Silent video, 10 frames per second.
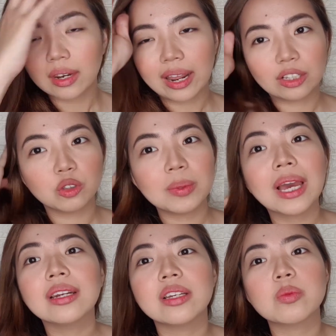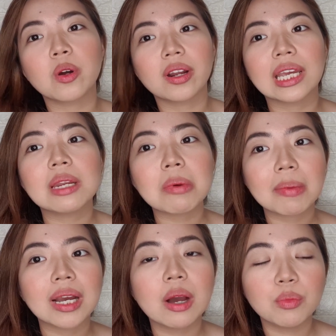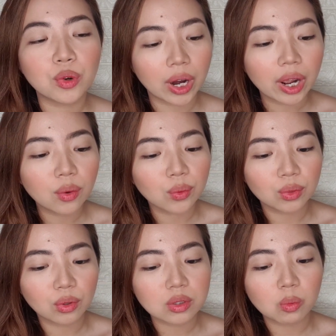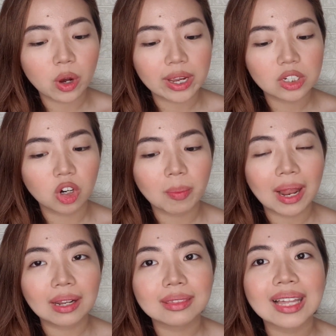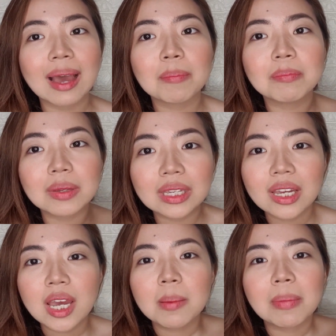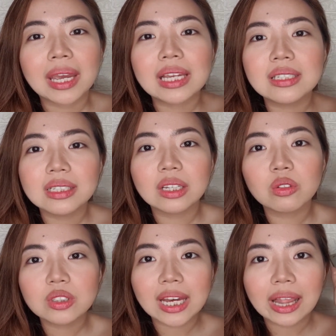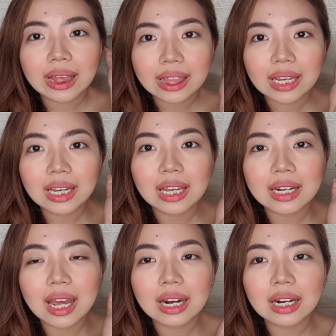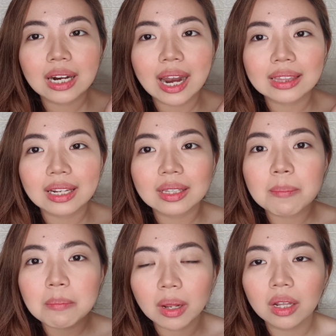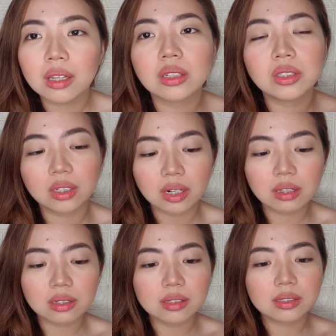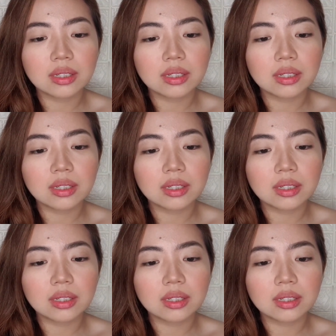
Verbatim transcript: Nah, to be honest, produk ini memang gak murah untuk sebuah eyeshadow palette, tapi packagingnya tuh cantik dan kelihatan tebel, luxurious.